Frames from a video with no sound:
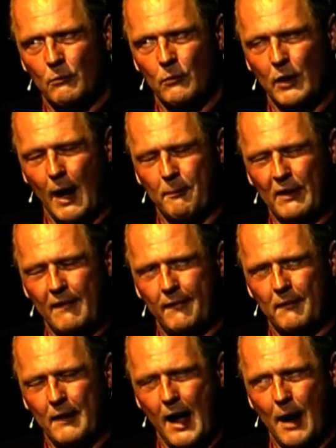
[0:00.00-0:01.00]
Ich habe diese
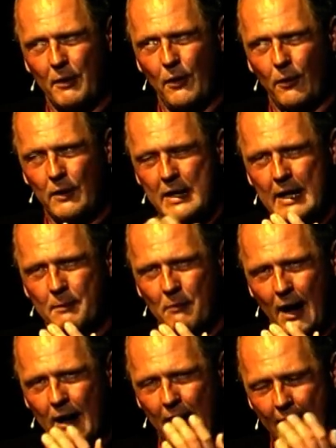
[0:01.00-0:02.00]
Dame noch nie
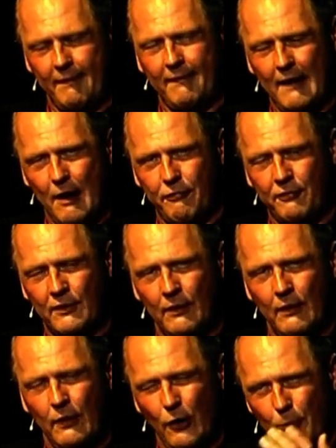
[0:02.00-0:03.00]
mal herzhaft
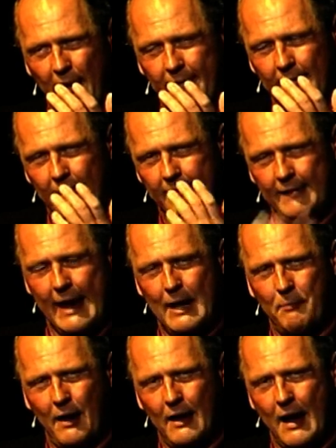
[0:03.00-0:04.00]
über sich
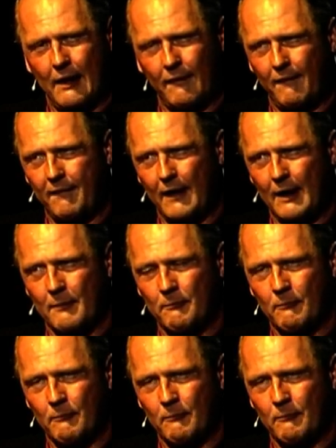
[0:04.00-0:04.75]
selber lachen sehen.